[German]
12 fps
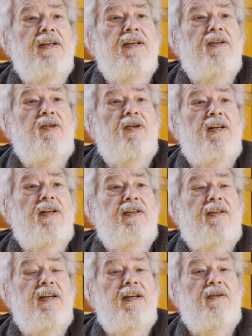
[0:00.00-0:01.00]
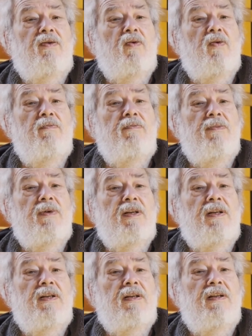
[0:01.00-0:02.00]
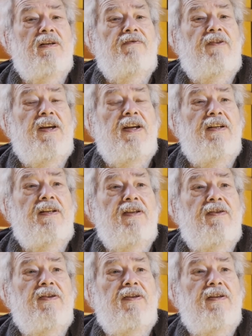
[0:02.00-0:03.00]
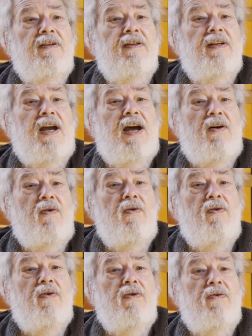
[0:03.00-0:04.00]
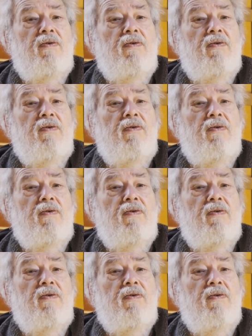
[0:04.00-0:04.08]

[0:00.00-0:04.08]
sondern es geht um äh, Verhältnisse auch